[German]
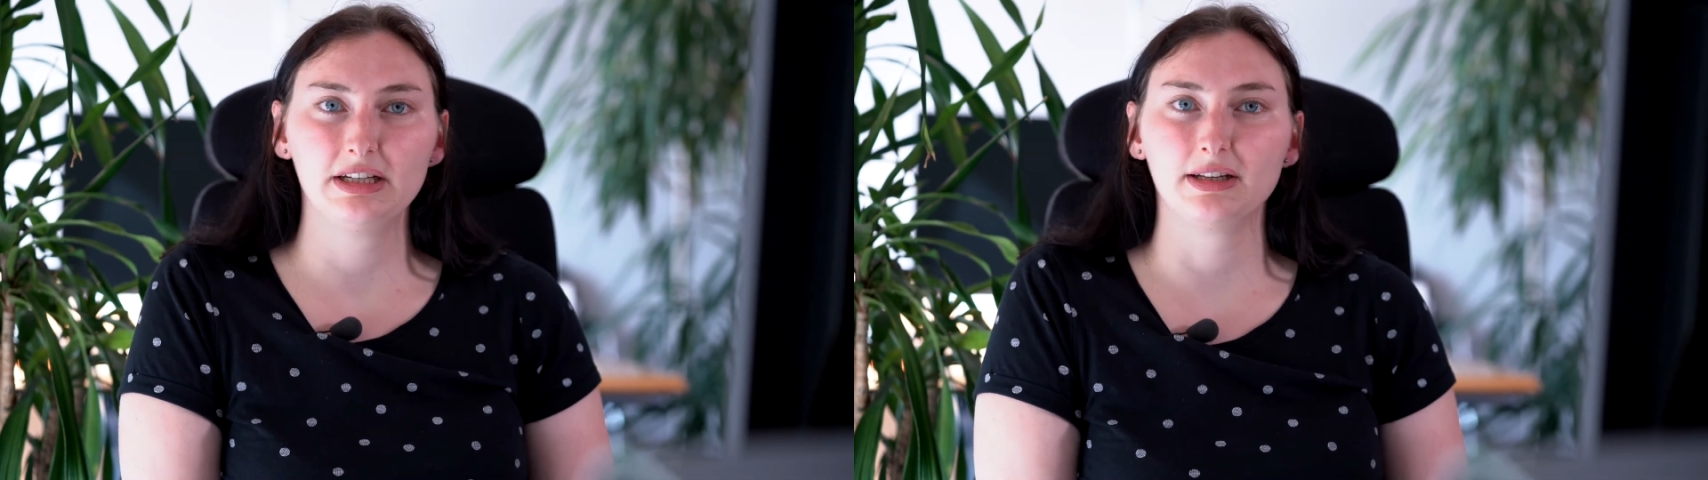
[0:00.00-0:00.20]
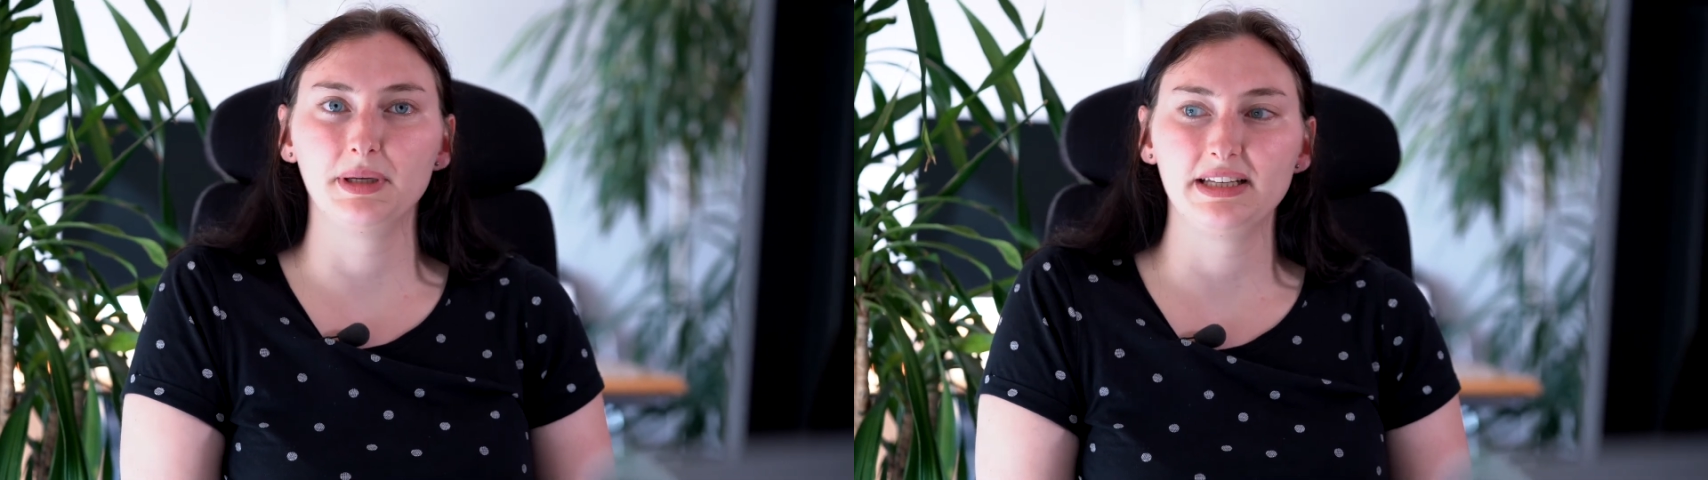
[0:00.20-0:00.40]

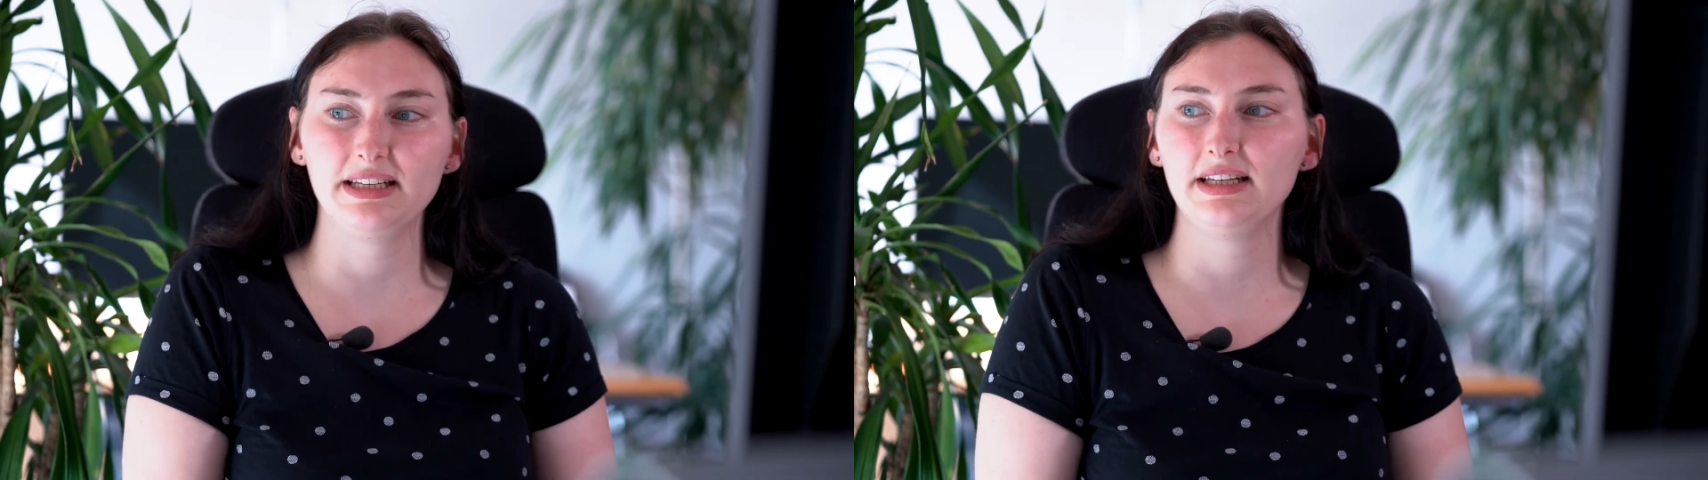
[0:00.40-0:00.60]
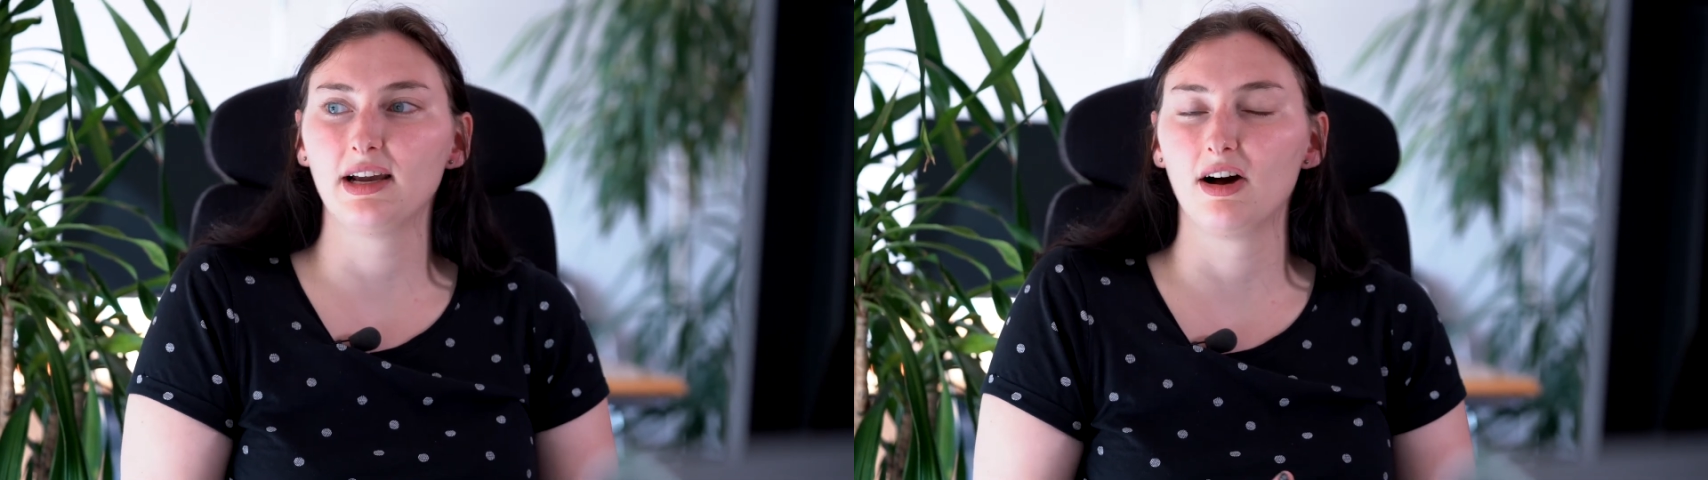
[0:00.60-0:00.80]
Damit
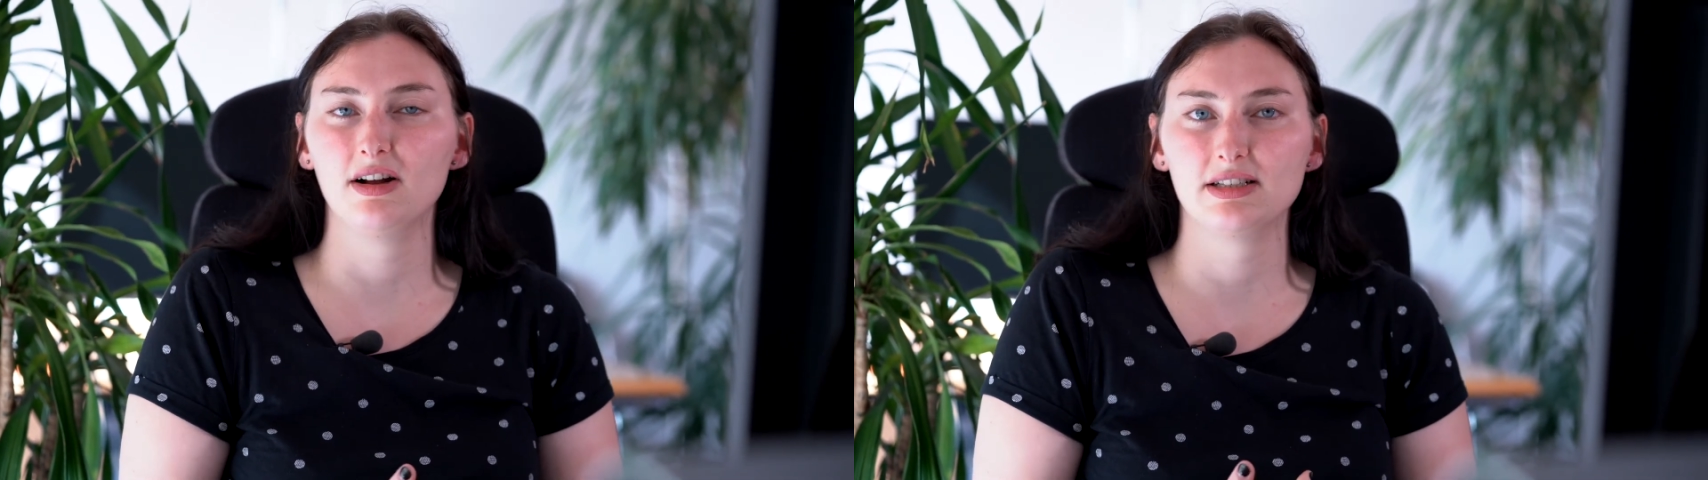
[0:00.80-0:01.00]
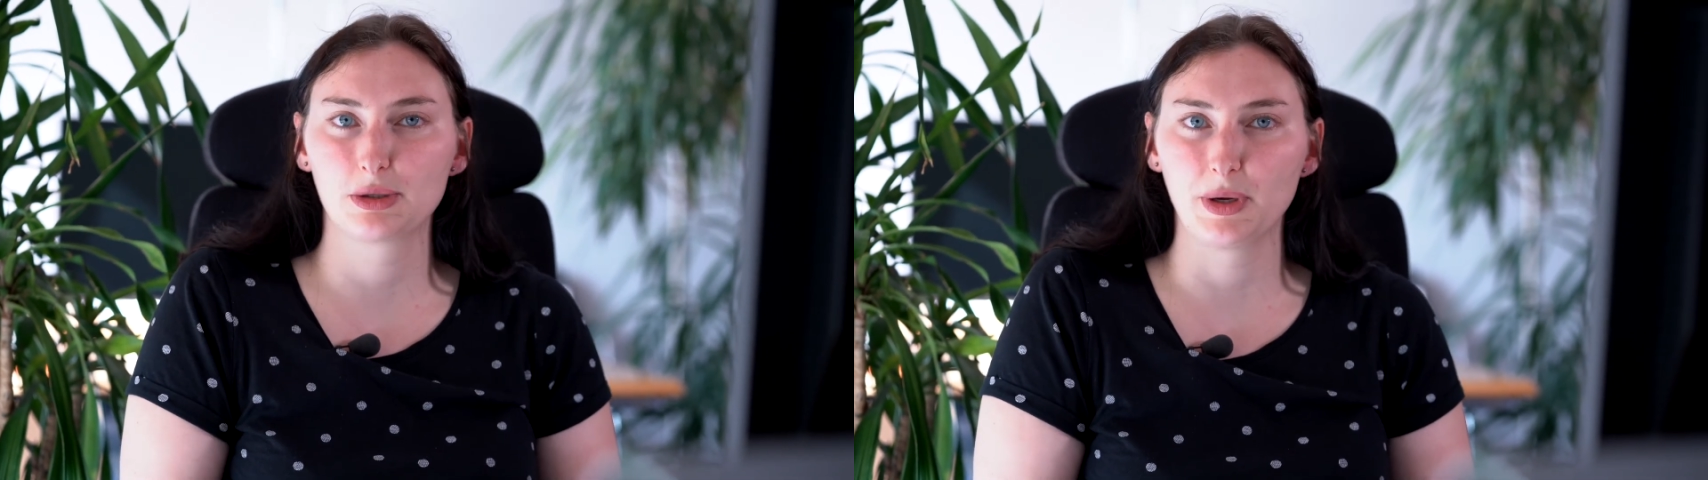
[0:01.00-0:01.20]
ich als